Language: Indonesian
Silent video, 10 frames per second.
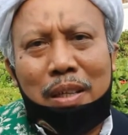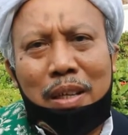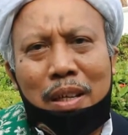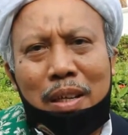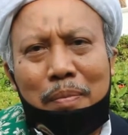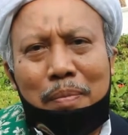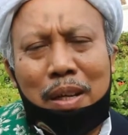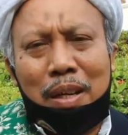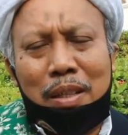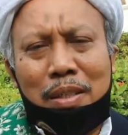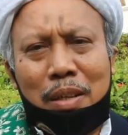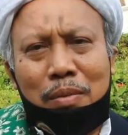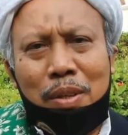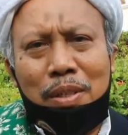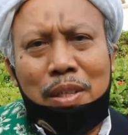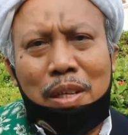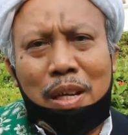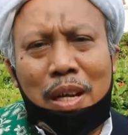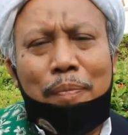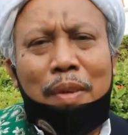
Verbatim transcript: Hijriah. Hijriyah.